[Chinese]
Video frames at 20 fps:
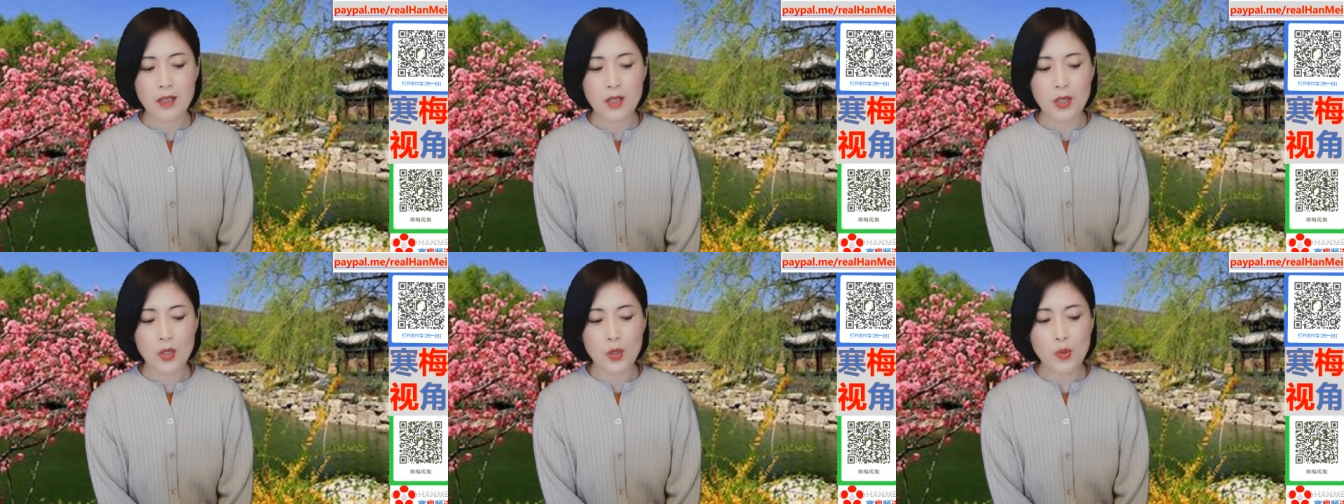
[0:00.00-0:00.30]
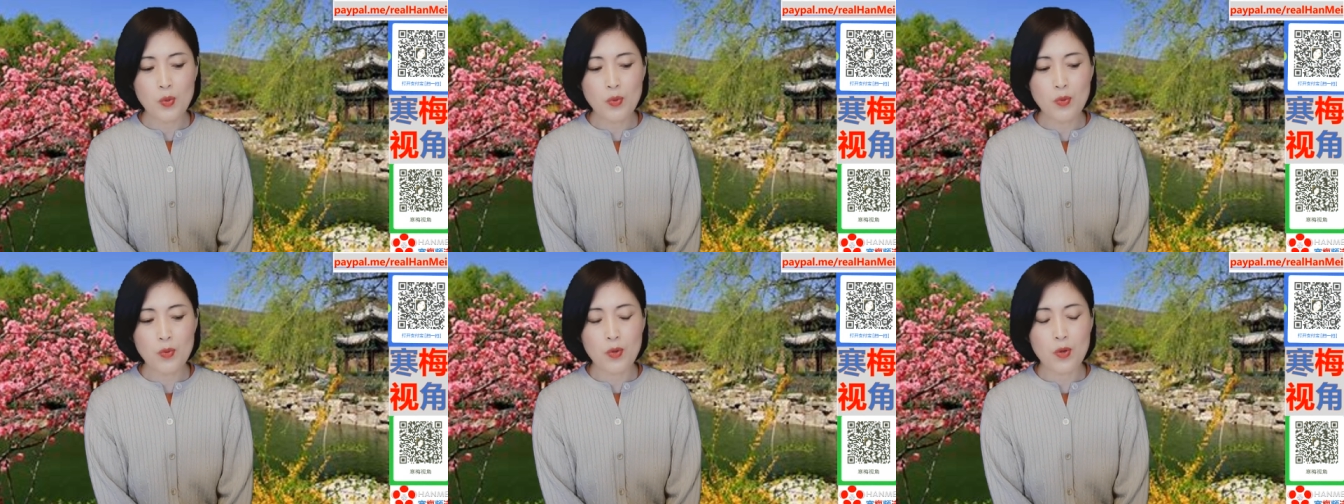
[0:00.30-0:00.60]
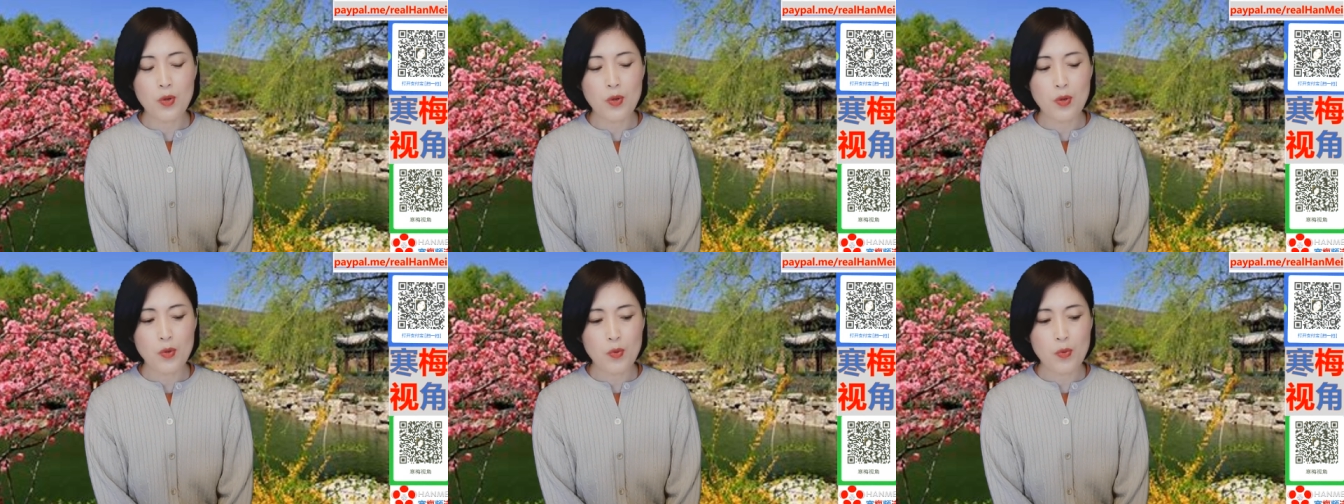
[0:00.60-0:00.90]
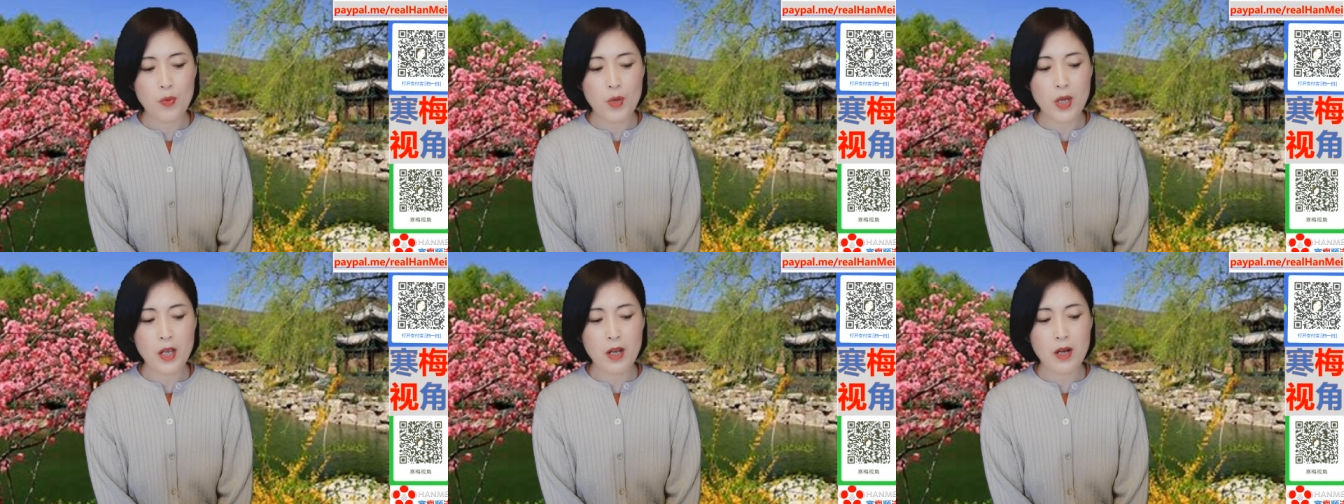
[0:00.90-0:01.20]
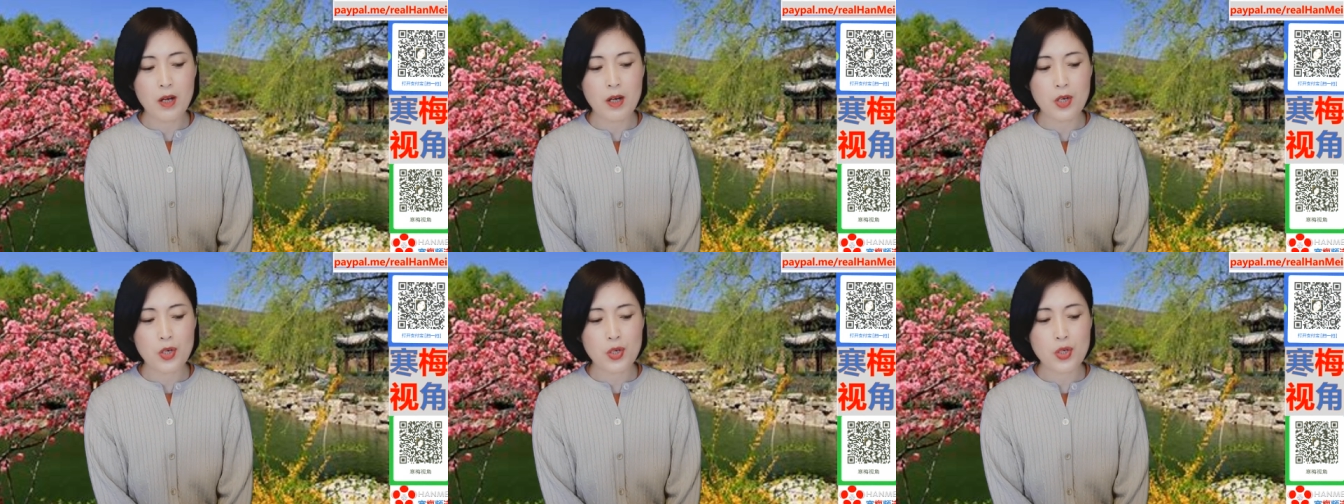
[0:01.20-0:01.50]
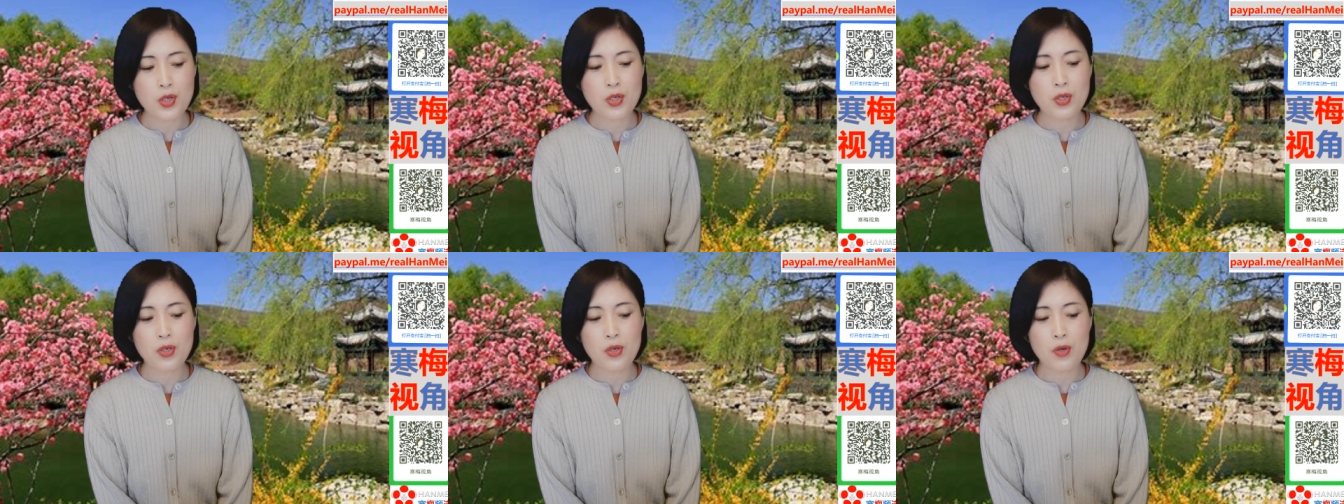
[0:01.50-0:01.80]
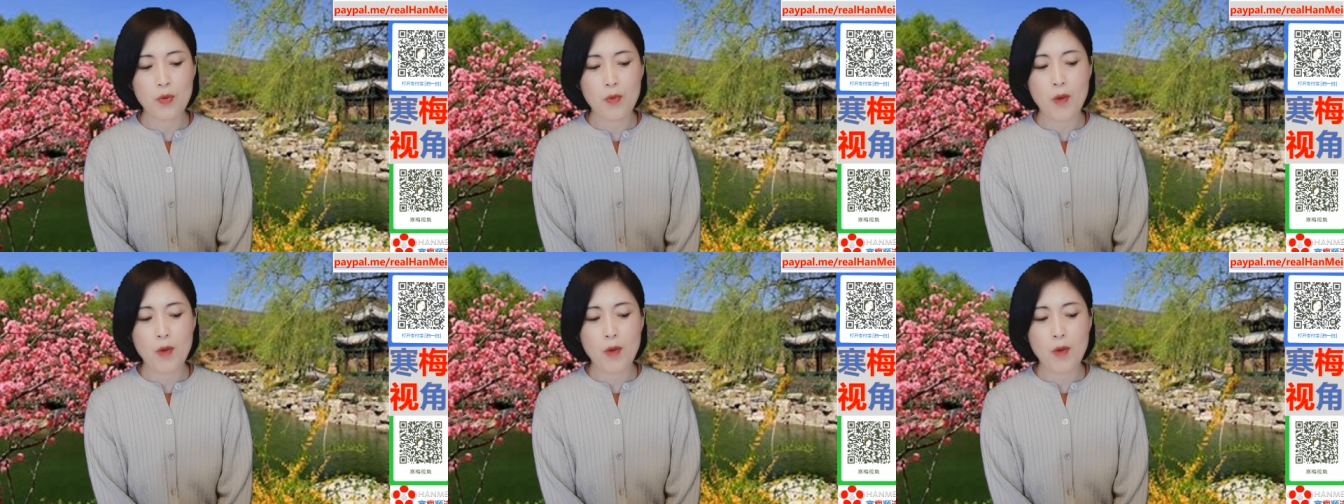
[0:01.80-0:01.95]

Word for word: 已故威尔士